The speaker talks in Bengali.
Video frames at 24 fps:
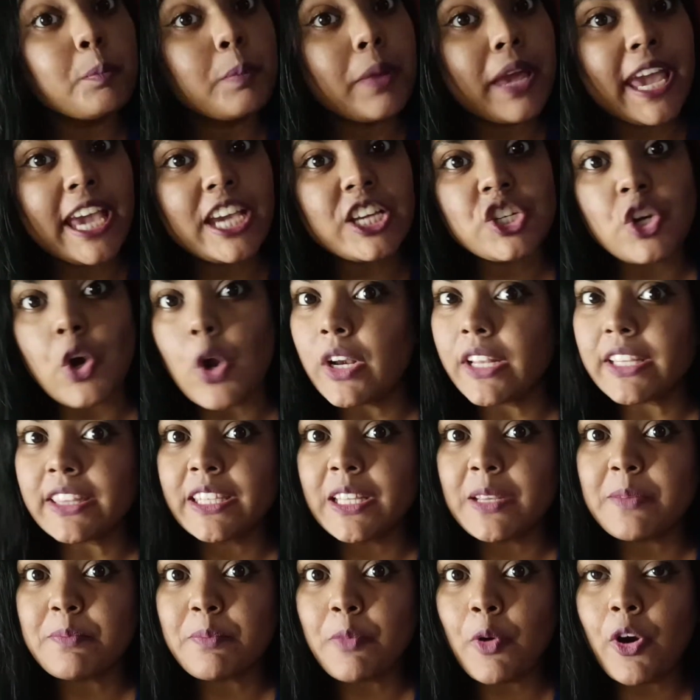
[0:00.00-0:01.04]
বেশ অনেক
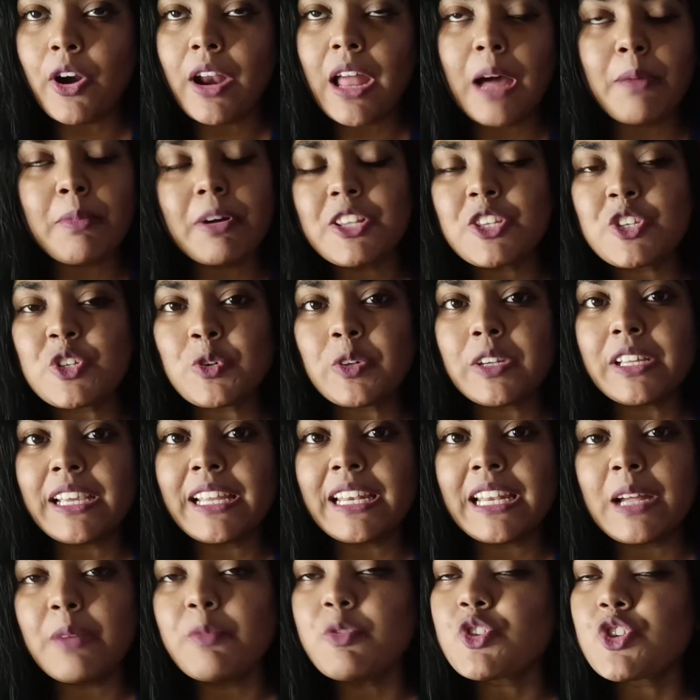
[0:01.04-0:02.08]
দিন পর আবার চলে
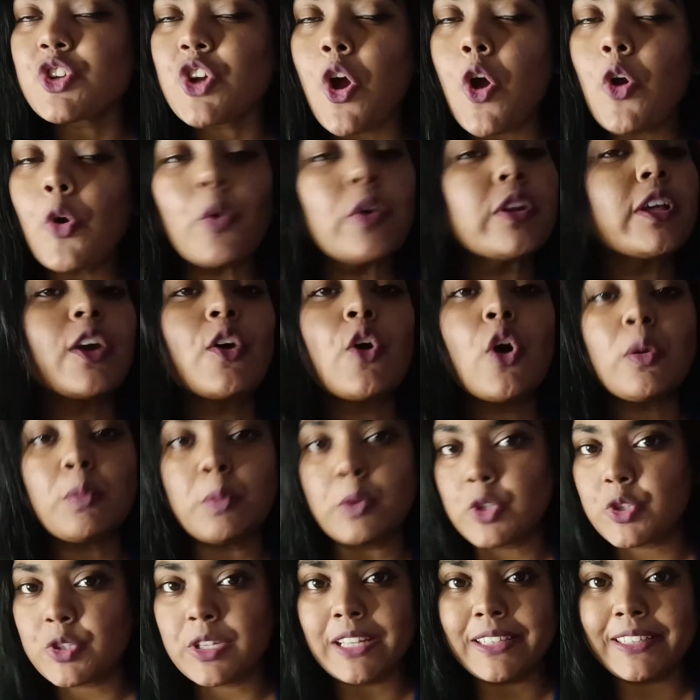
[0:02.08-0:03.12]
এলাম সকলকে গল্প
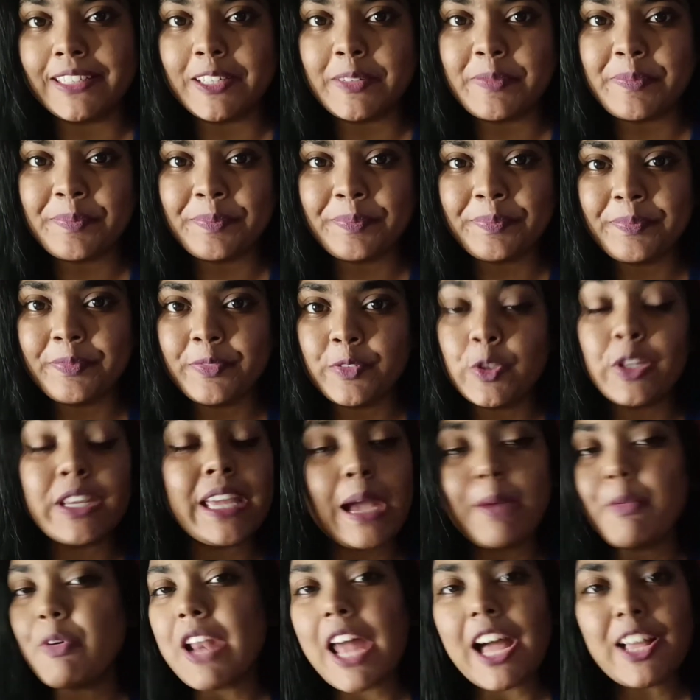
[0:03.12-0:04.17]
শোনাতে তো
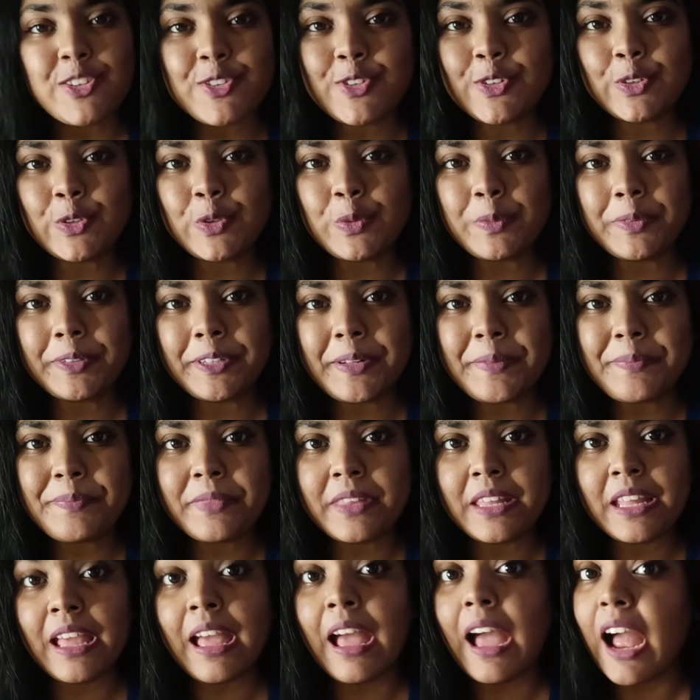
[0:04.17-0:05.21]
কেমন আছো তোমরা
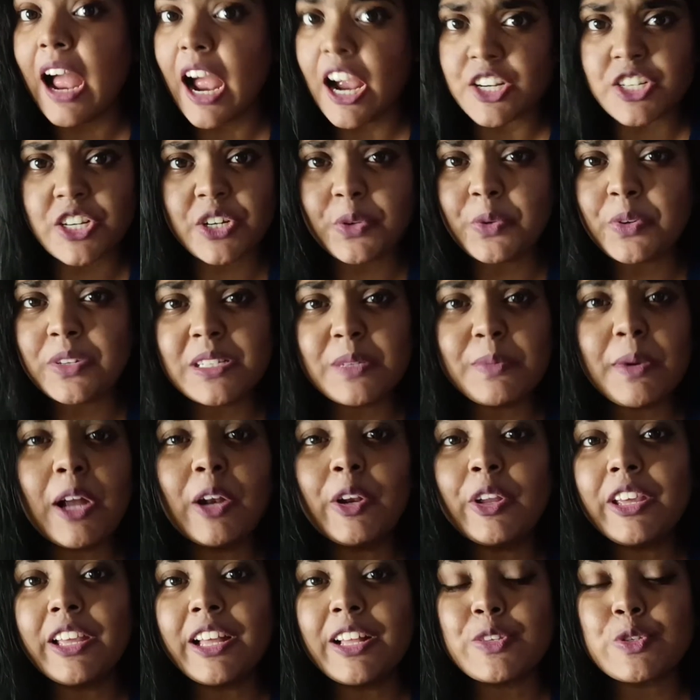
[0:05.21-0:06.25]
আশা করছি
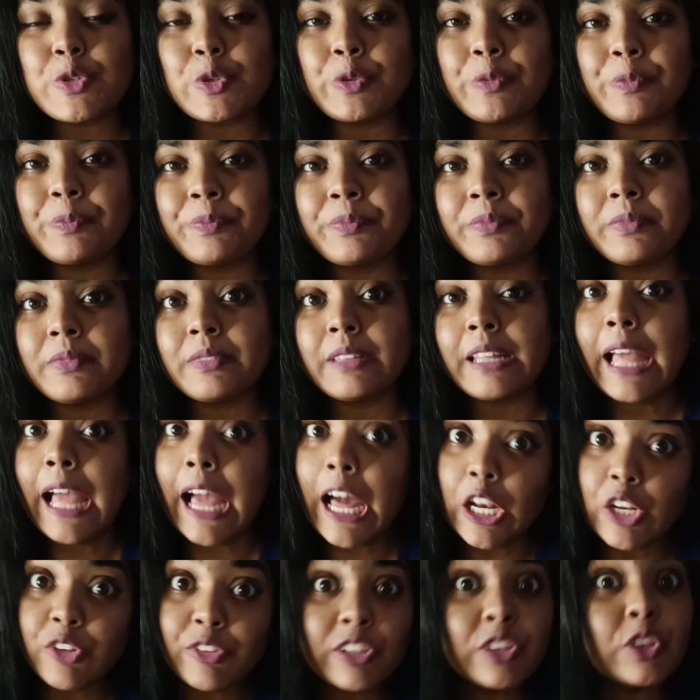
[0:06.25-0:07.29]
ভালোই আছো
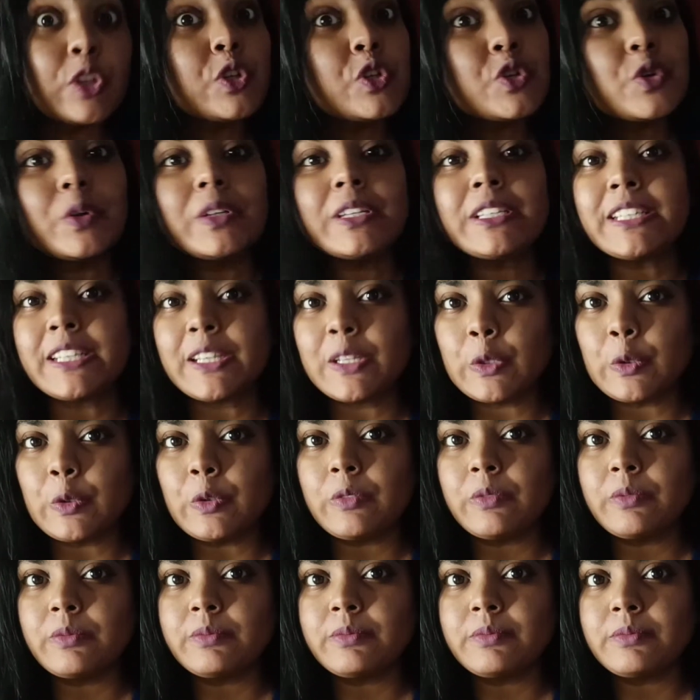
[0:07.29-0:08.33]
হ্যালোইন তো চলেই এলো
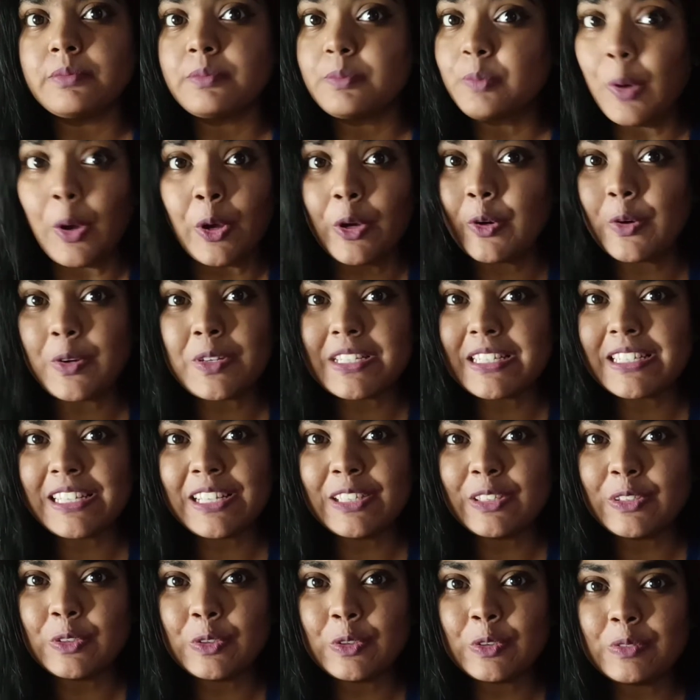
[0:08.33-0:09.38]
ভয় করছে না
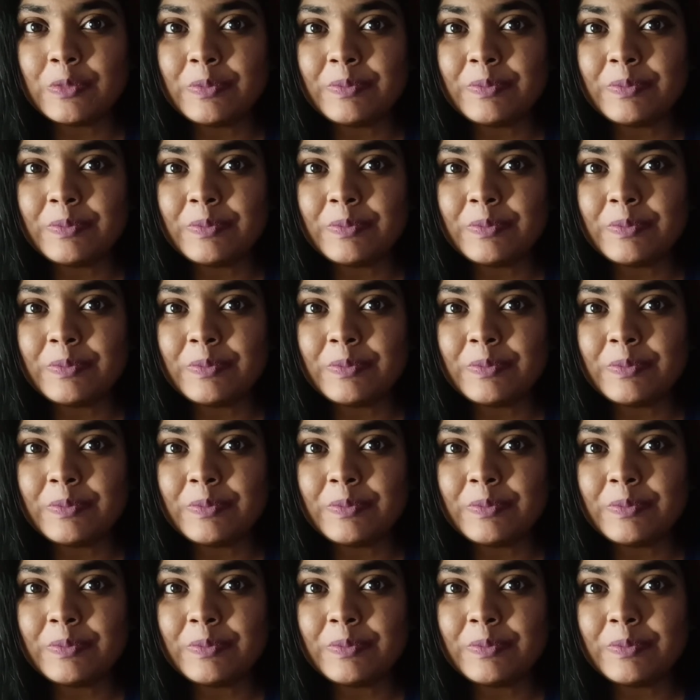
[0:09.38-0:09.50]
তো